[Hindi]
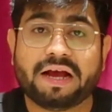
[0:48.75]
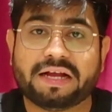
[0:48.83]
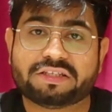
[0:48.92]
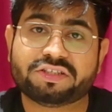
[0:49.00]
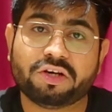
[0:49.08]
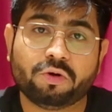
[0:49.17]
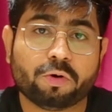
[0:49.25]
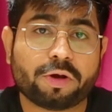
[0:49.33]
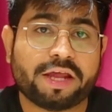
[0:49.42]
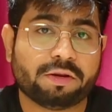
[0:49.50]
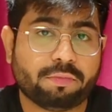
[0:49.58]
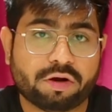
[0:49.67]
अच्छा जिन लोगों
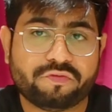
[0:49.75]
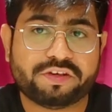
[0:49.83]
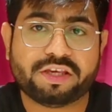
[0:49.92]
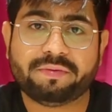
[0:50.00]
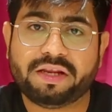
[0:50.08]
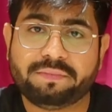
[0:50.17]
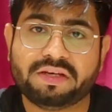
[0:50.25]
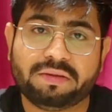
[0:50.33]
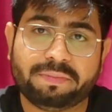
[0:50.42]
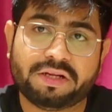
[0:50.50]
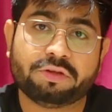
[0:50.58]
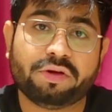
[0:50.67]
को एनामॉर्फिक के बारे में
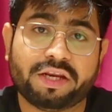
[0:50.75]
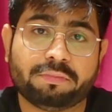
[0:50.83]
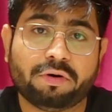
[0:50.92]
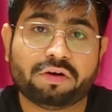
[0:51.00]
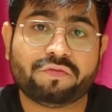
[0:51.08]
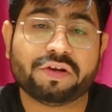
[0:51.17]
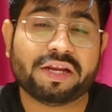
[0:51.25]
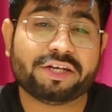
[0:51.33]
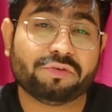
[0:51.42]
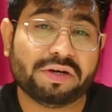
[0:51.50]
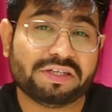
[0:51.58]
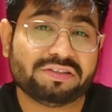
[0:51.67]
नहीं पता तो एनामॉर्फिक लाइक
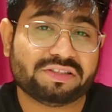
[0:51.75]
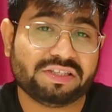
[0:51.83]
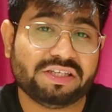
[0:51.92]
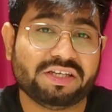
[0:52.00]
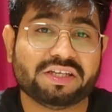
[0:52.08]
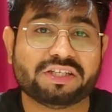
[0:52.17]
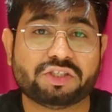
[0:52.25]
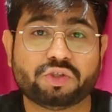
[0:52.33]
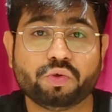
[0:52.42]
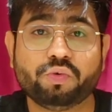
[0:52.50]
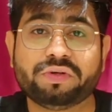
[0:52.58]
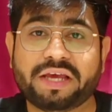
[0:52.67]
ट्वेंटी थ्री इश
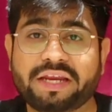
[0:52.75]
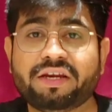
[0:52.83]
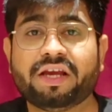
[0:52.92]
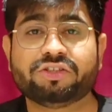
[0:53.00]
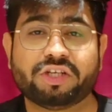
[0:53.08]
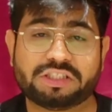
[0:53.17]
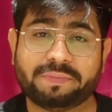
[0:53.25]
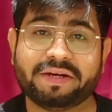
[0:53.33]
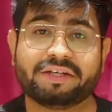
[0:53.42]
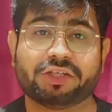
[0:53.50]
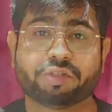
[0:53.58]
टू नाइन का जो एक्सपेक्ट